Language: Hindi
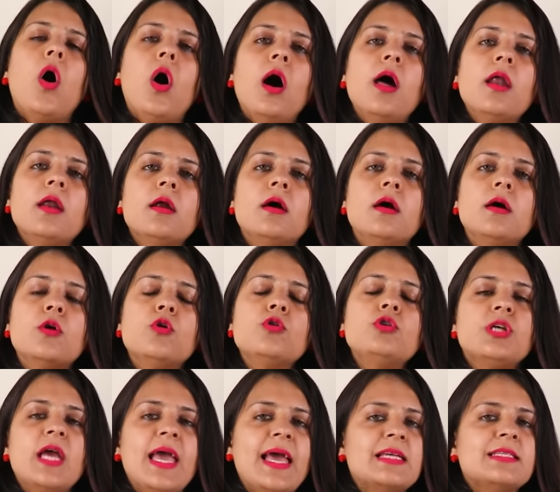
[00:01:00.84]
और
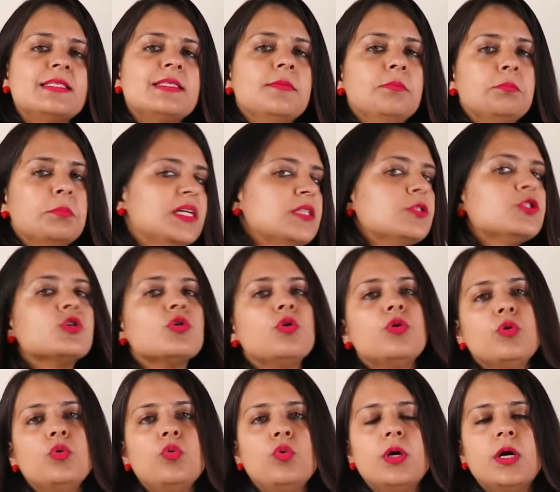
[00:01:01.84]
कुछ ऐसे मिथ्स
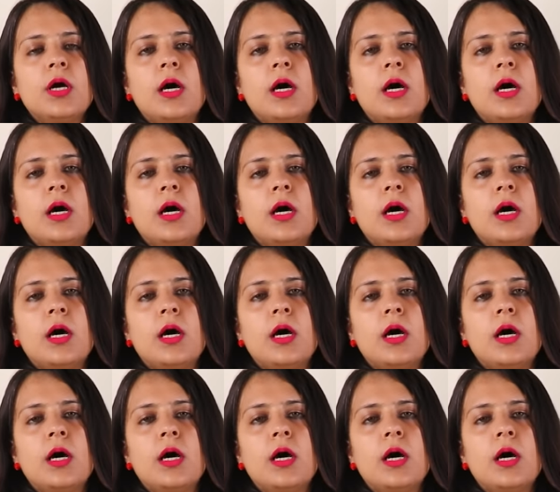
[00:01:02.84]
को दूर